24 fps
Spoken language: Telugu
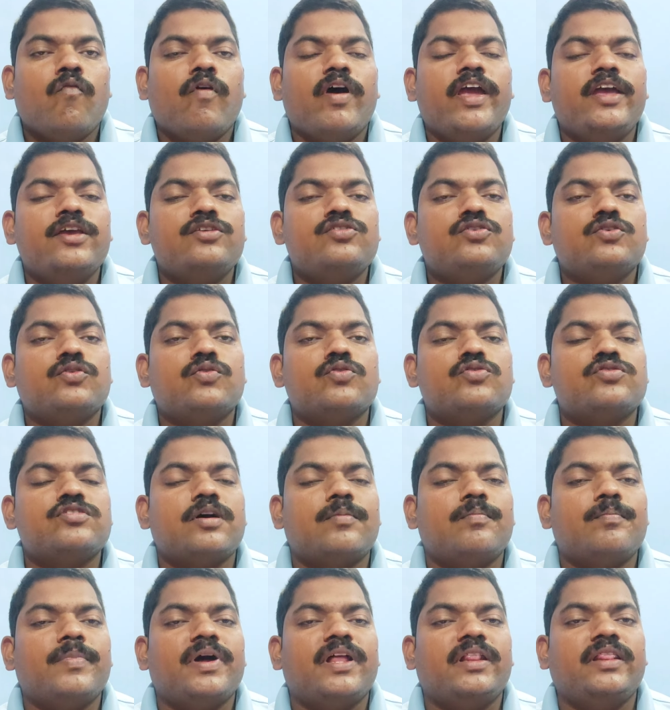వయసుకు
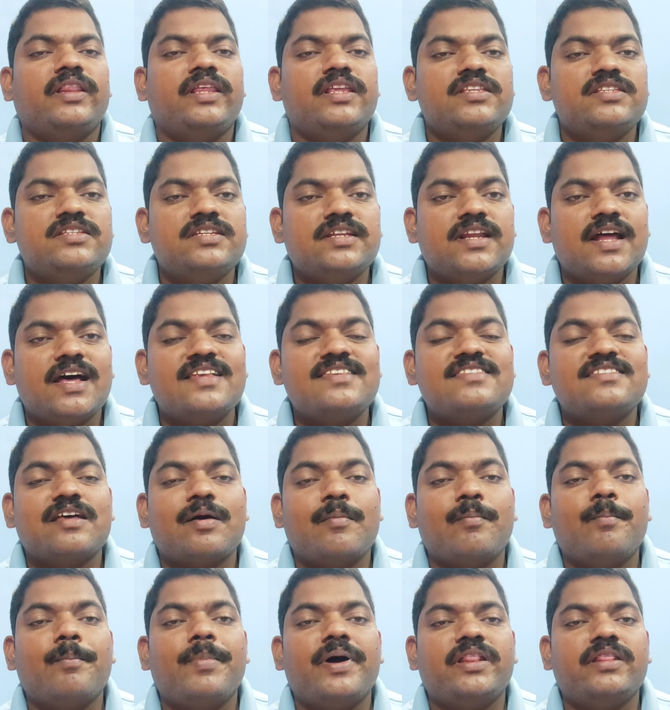సంబంధించిన
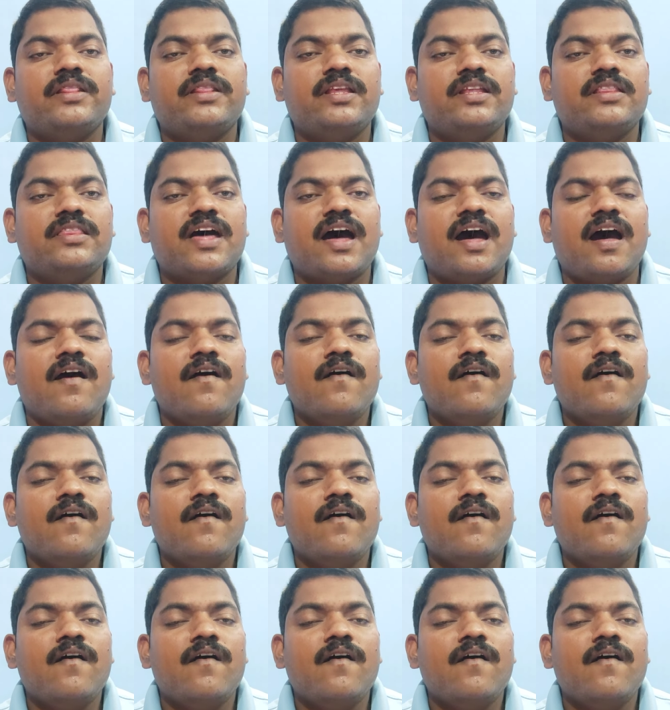సంబంధిత